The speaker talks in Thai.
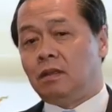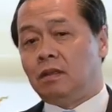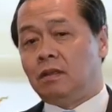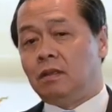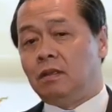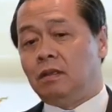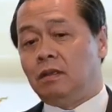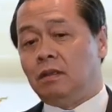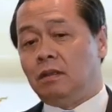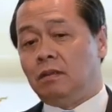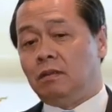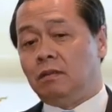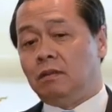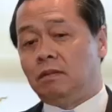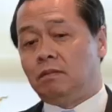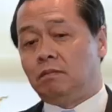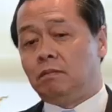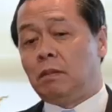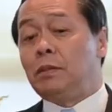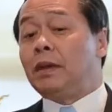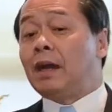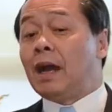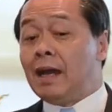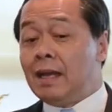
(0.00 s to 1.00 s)
ซึ่ง
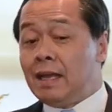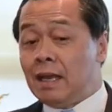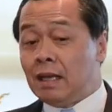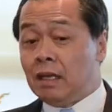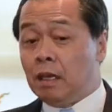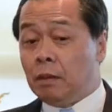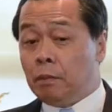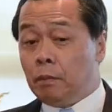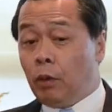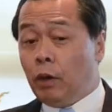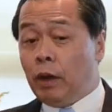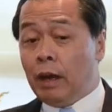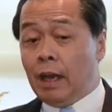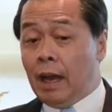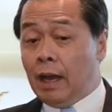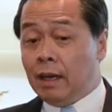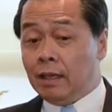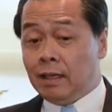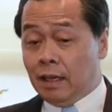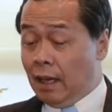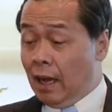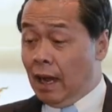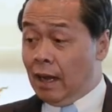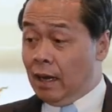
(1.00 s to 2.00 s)
ไม่มีใครอยากจะบริหาร
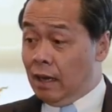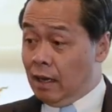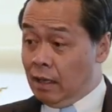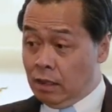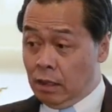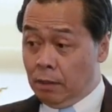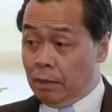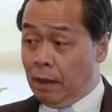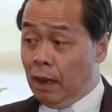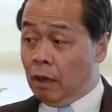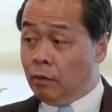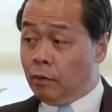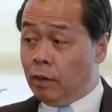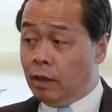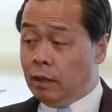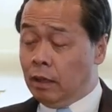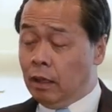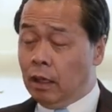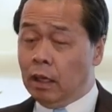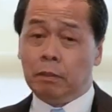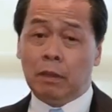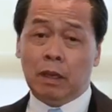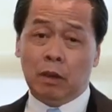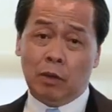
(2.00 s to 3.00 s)
จัดการในสภาวะอ
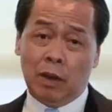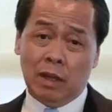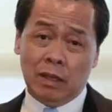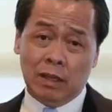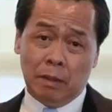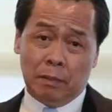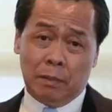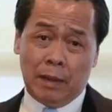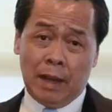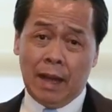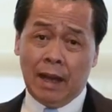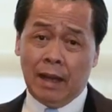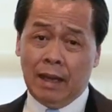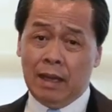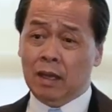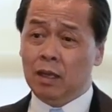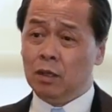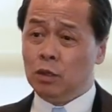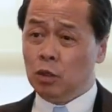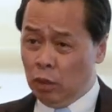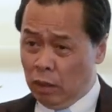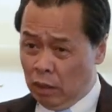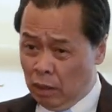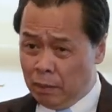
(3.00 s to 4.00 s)
ย่างนั้นไม่ว่าจะภาคเอก
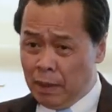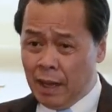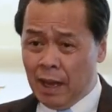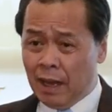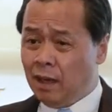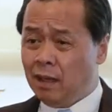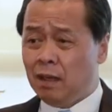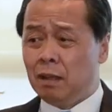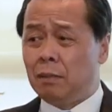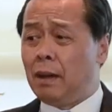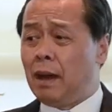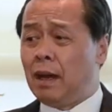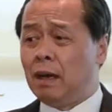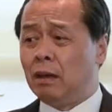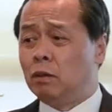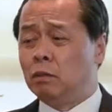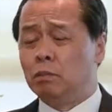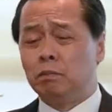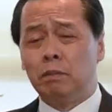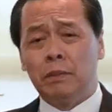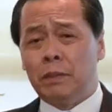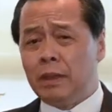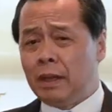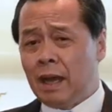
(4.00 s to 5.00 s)
ชนหรือภาครัฐบาล
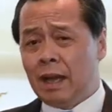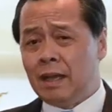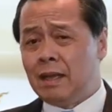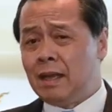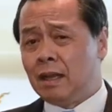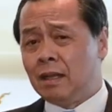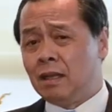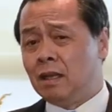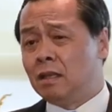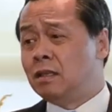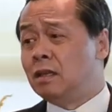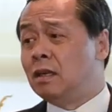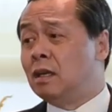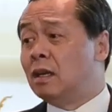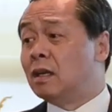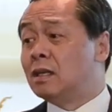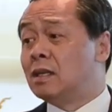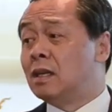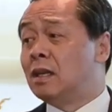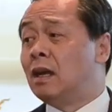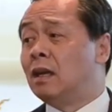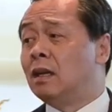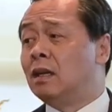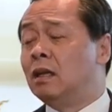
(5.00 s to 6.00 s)
ไม่มีใครอยากจะเจอลั
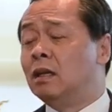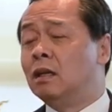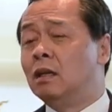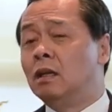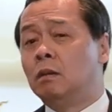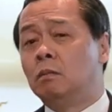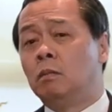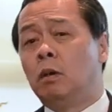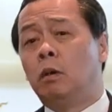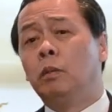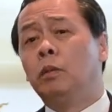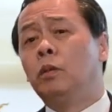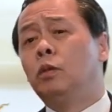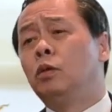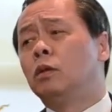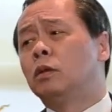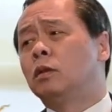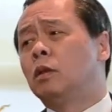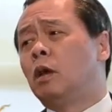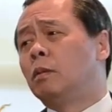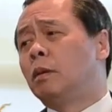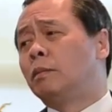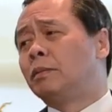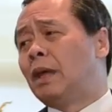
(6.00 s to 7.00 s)
กษณะนี้ เพราะไม่รู้
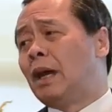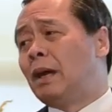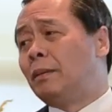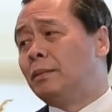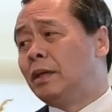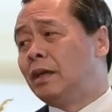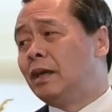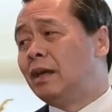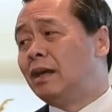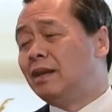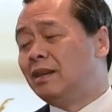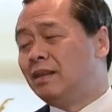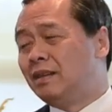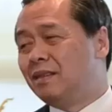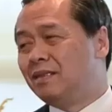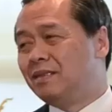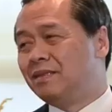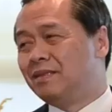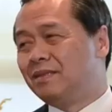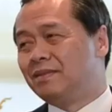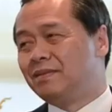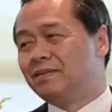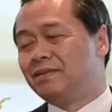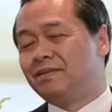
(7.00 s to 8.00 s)
จะตอบคำถามยังไง
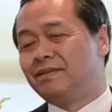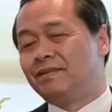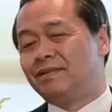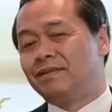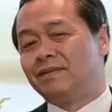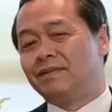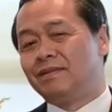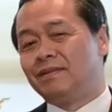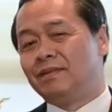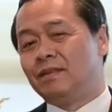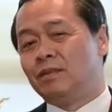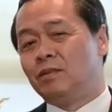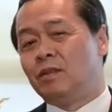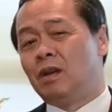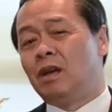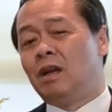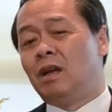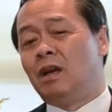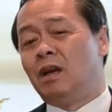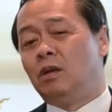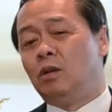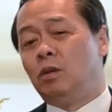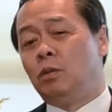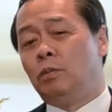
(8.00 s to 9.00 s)
ก็
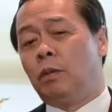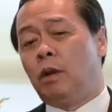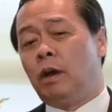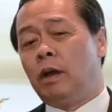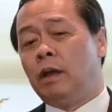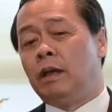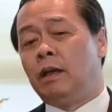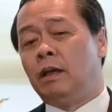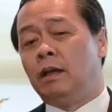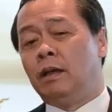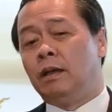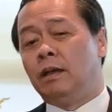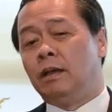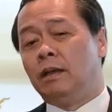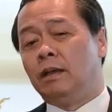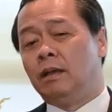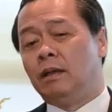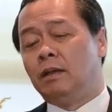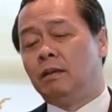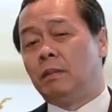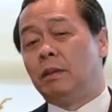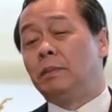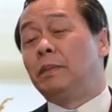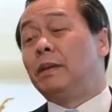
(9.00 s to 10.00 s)
อยู่ปล่อยให้
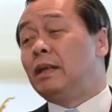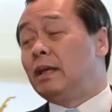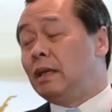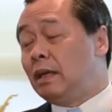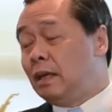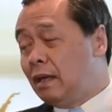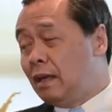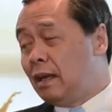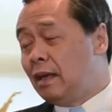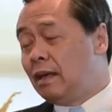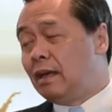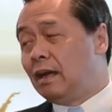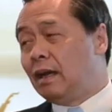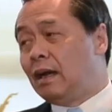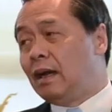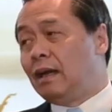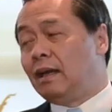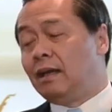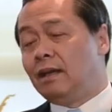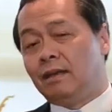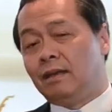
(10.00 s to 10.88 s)
มันเป็นอย่างนี้ได้ยังไง